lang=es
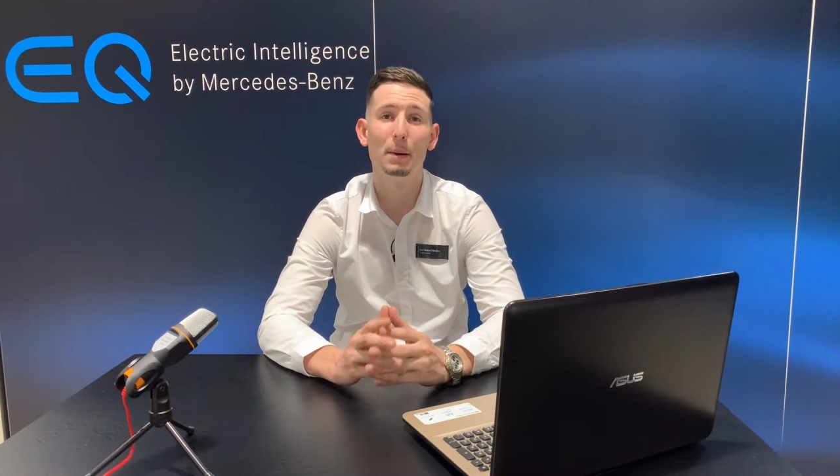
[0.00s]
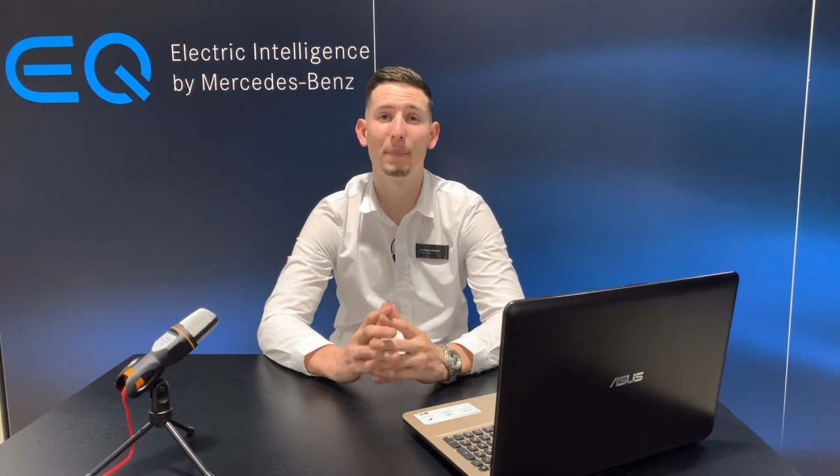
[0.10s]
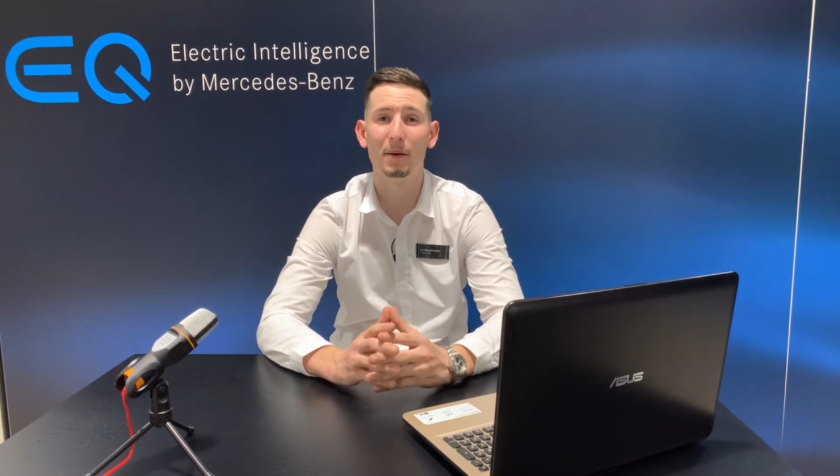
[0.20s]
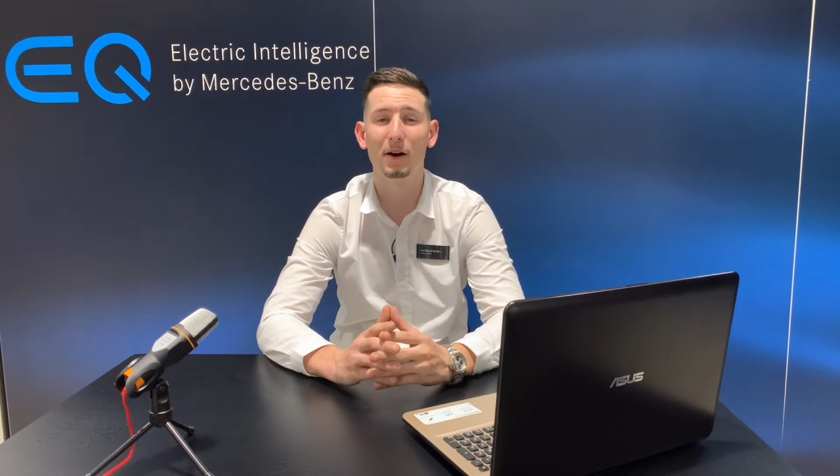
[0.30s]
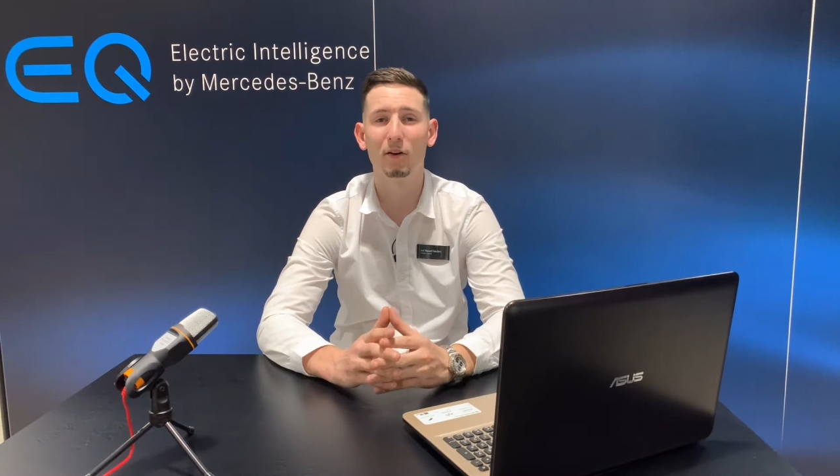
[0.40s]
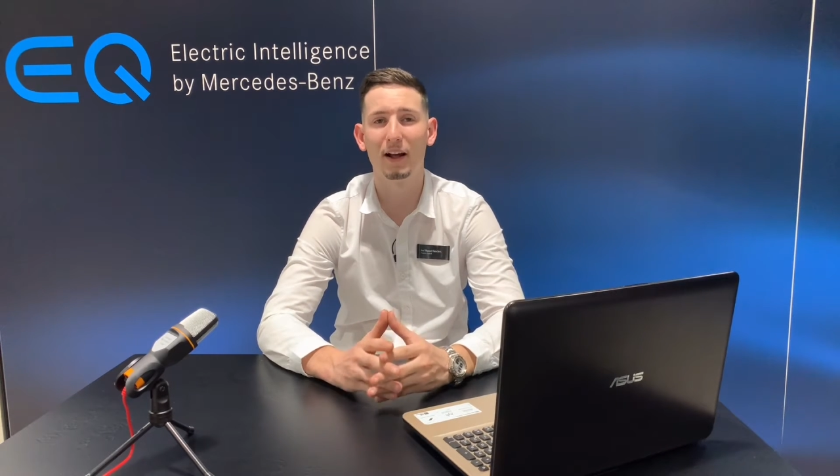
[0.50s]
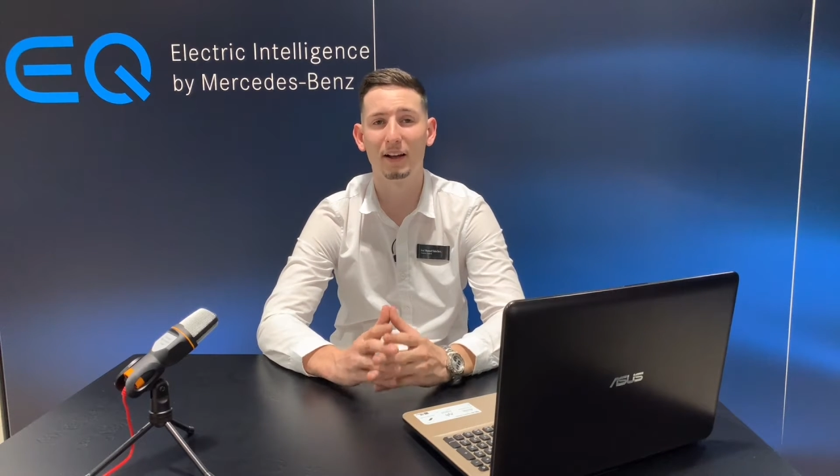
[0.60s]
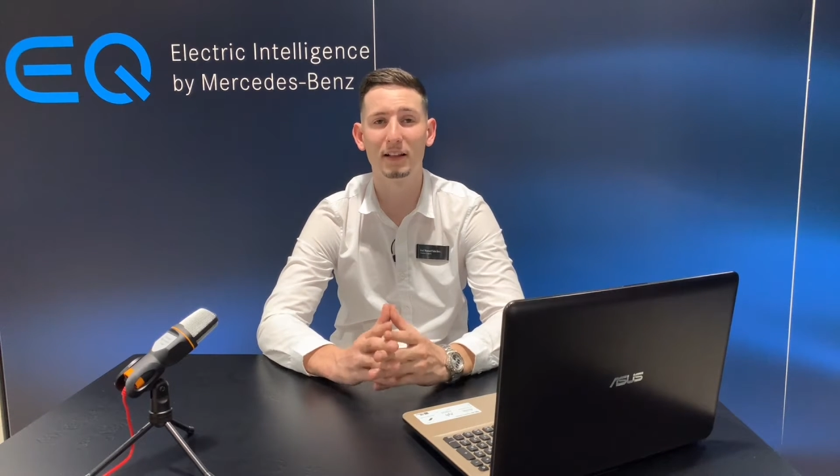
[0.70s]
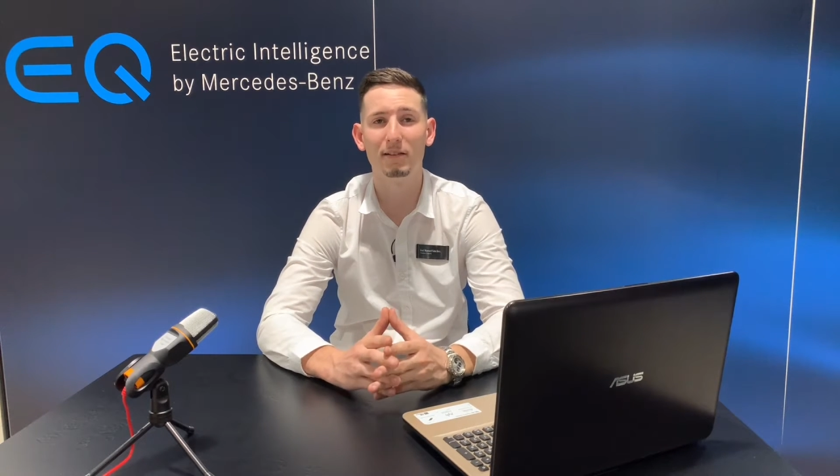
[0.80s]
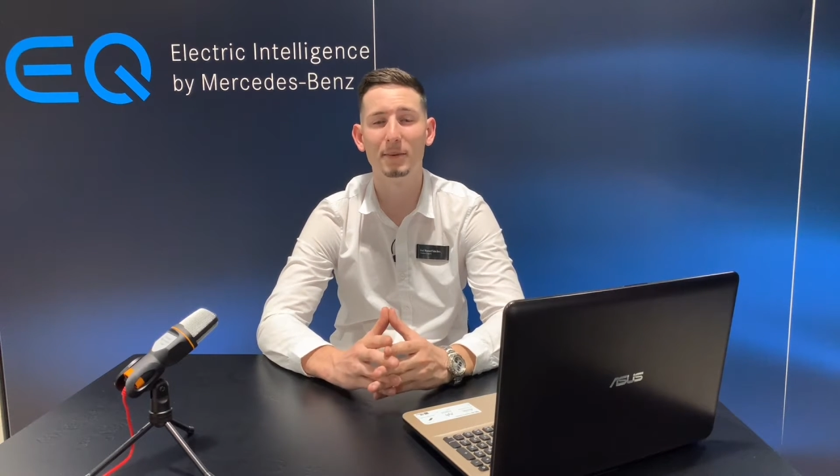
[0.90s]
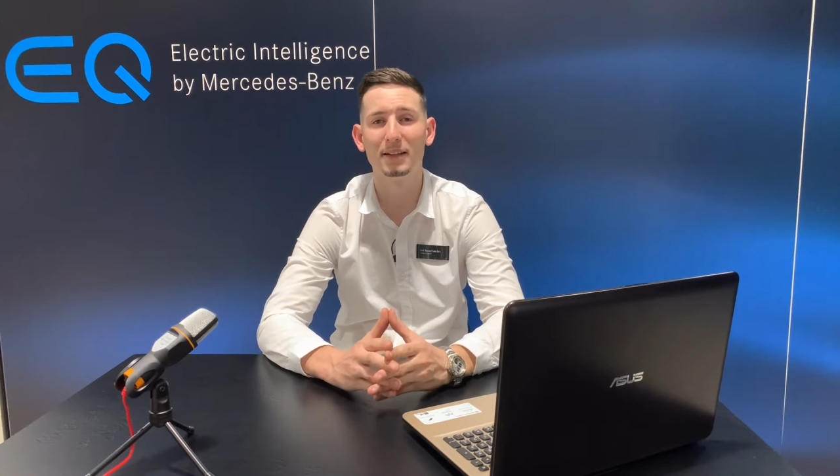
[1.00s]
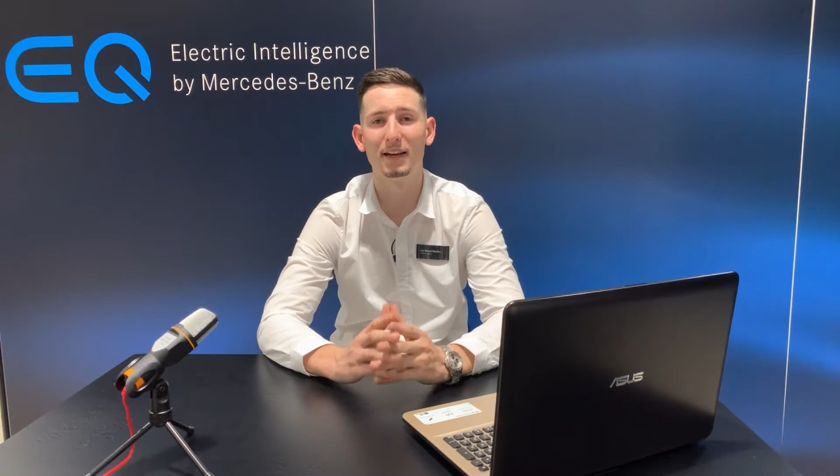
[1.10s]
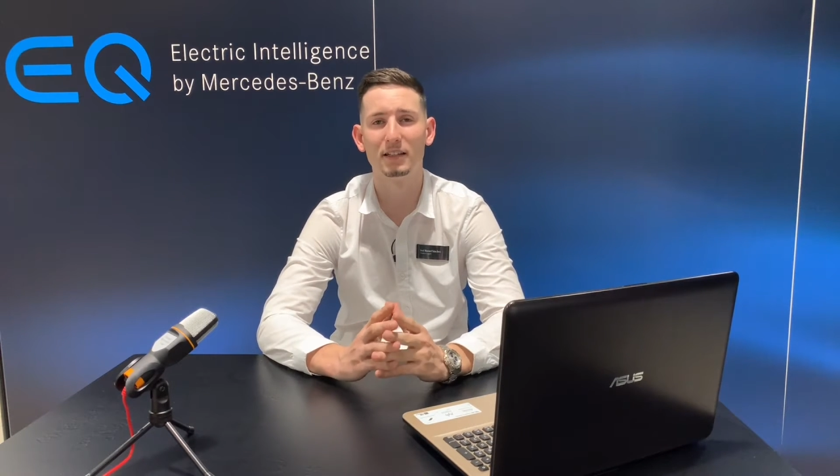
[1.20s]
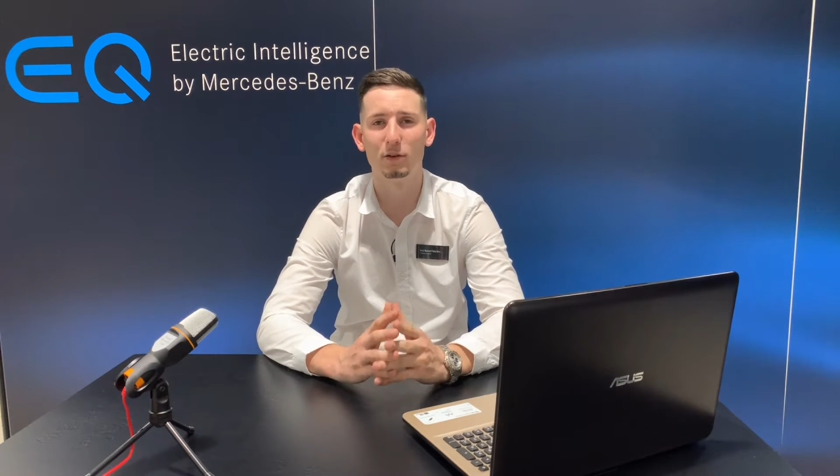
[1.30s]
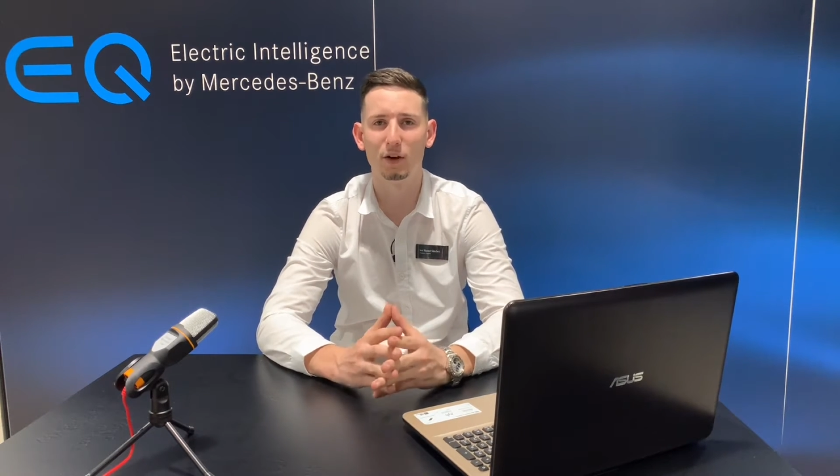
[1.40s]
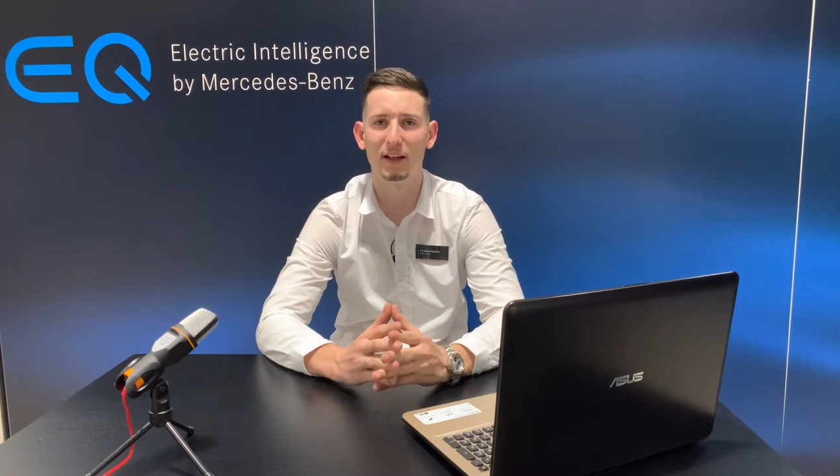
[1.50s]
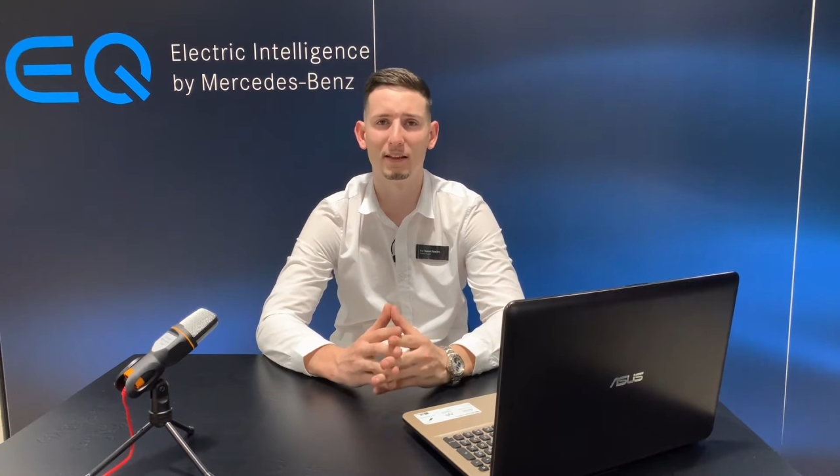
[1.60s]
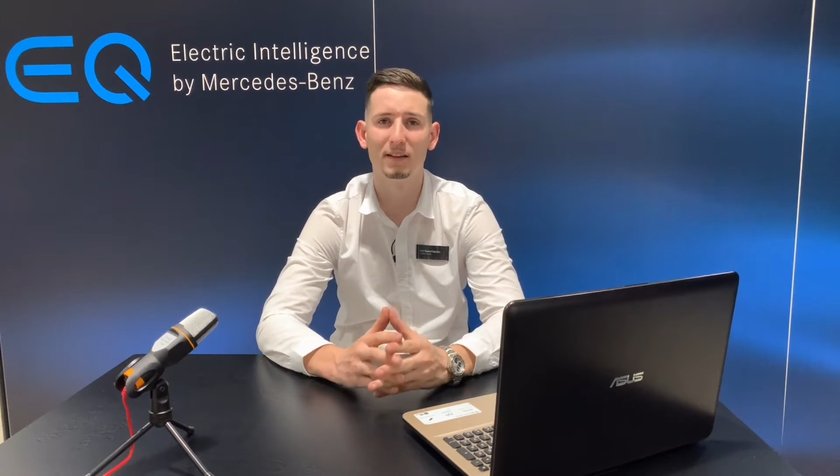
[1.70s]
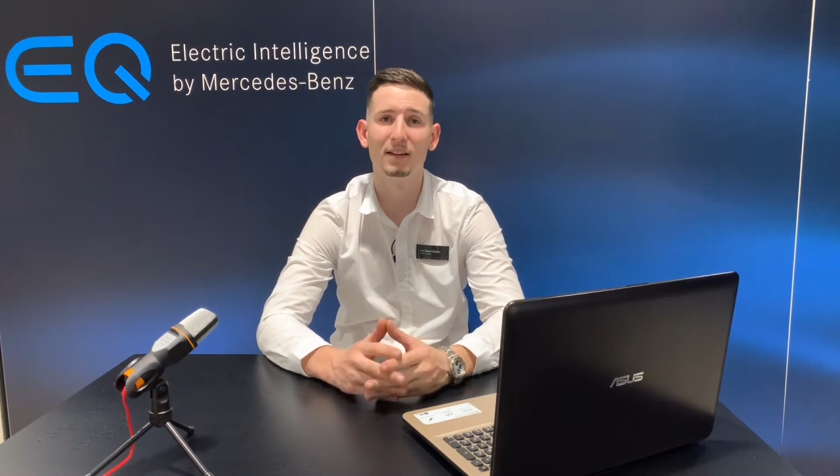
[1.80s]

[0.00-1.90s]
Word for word: para mejorar activamente la seguridad,